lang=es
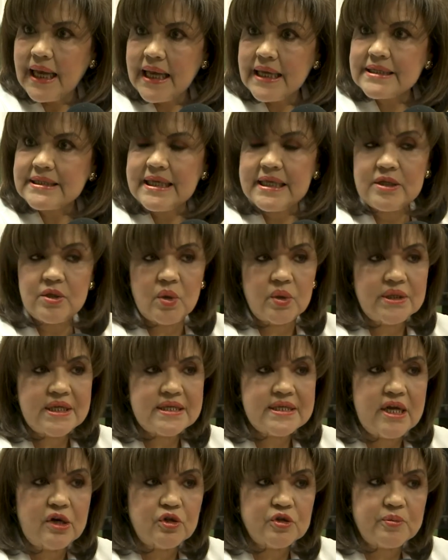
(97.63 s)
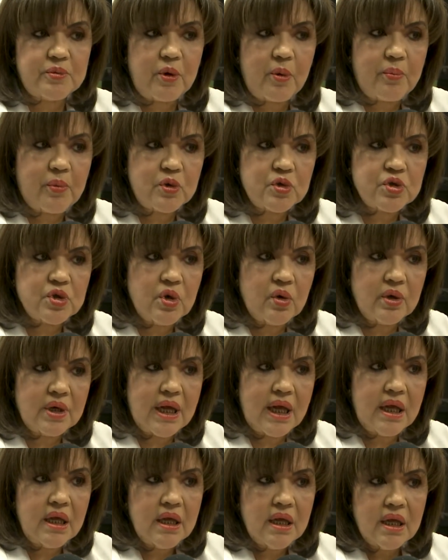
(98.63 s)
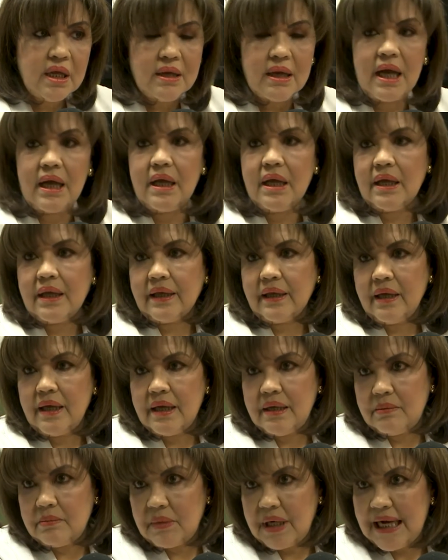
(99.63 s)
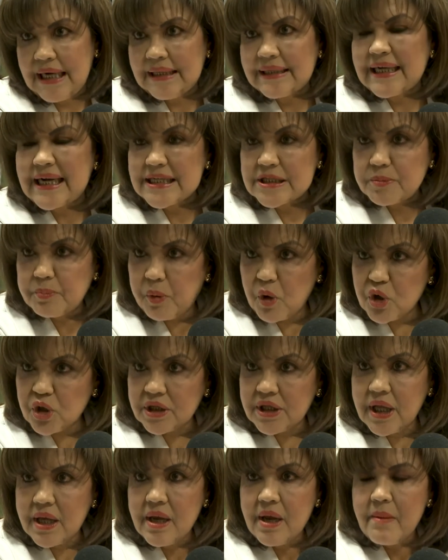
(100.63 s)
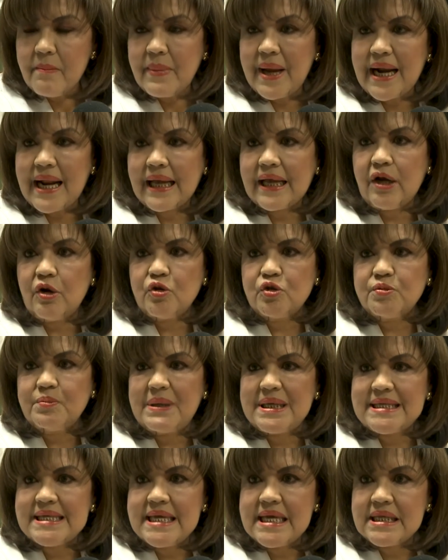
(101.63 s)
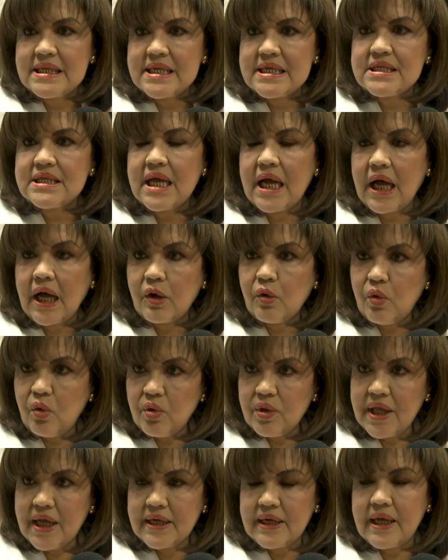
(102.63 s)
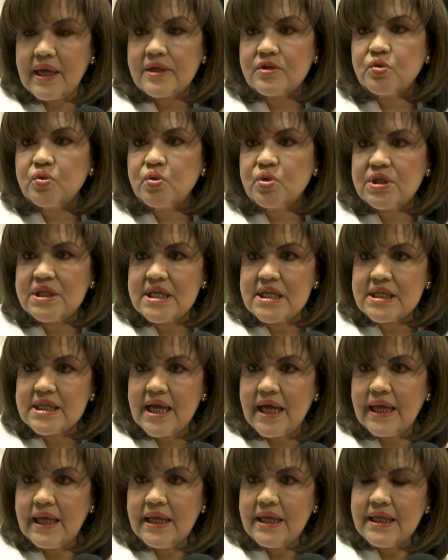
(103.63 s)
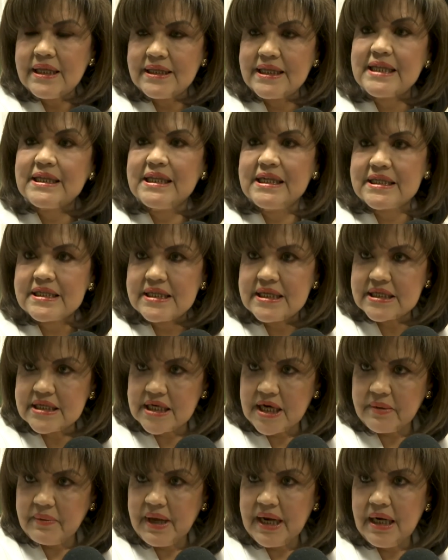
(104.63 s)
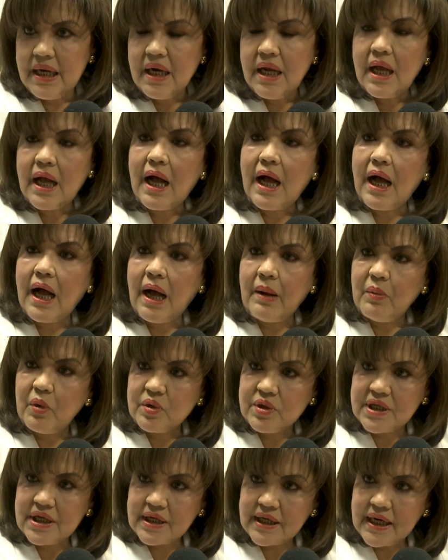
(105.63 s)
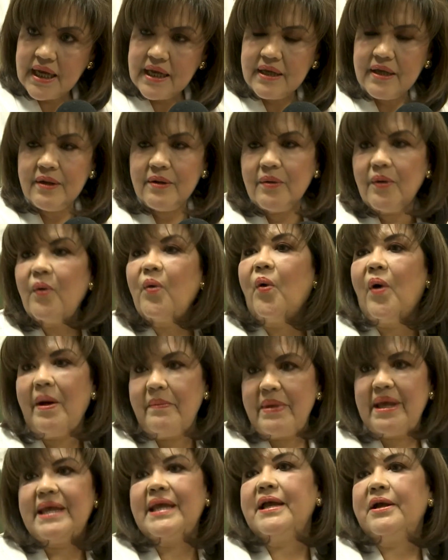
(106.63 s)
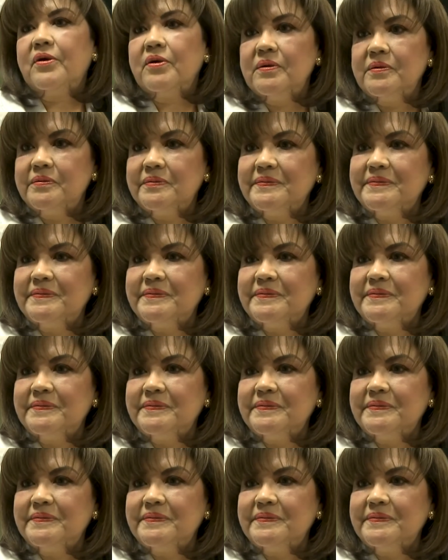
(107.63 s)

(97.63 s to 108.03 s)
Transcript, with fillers: es en donde se nos proporciona eh, el transporte para que los pacientes acudan a su cita de tercer nivel a Monterrey o a México.